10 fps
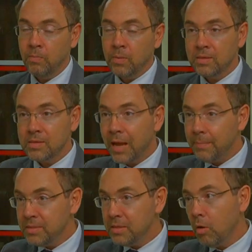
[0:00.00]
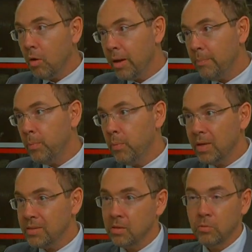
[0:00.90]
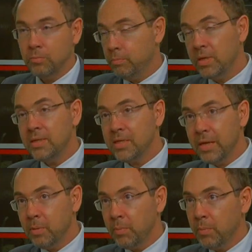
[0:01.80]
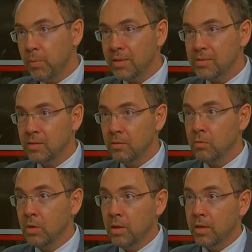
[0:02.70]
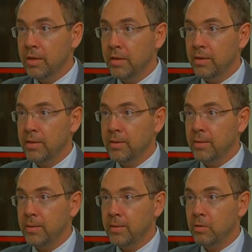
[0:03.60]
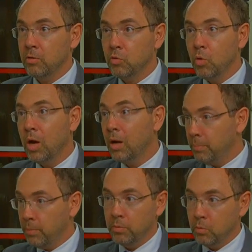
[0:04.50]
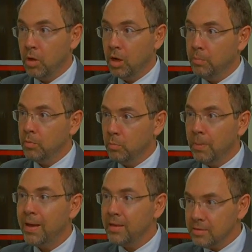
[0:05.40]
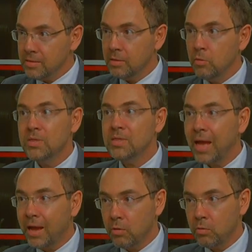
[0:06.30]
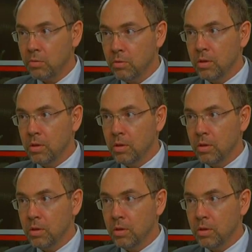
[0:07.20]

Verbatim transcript: sabe-se qual é a população. Por exemplo, população é, é, é, do campo, no campo, no país e no estado.